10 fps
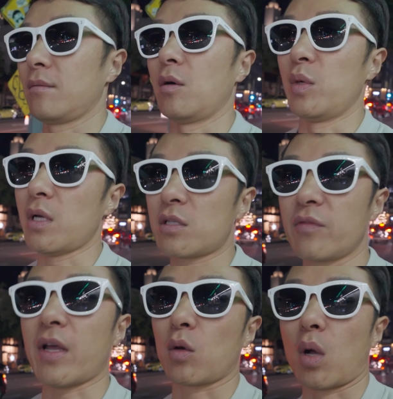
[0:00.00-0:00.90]
我们要
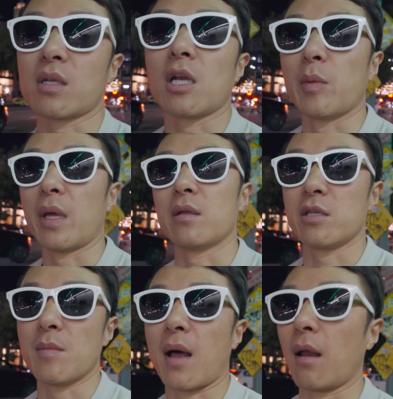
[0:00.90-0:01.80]
吃饭的广场里面已经
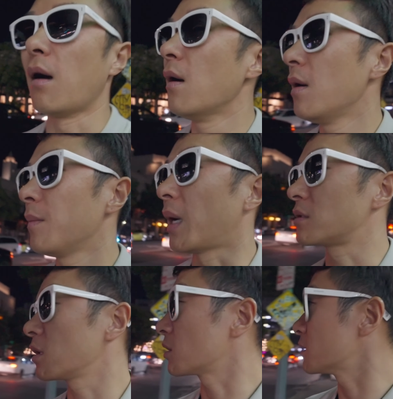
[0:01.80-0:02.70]
停满了，把
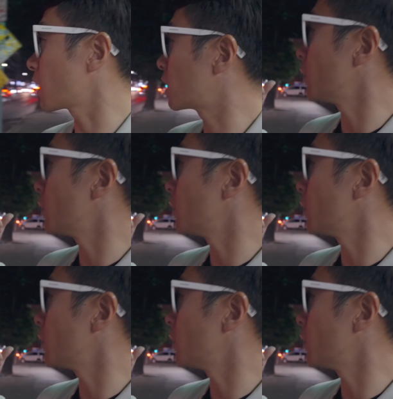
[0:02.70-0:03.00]
车停在隔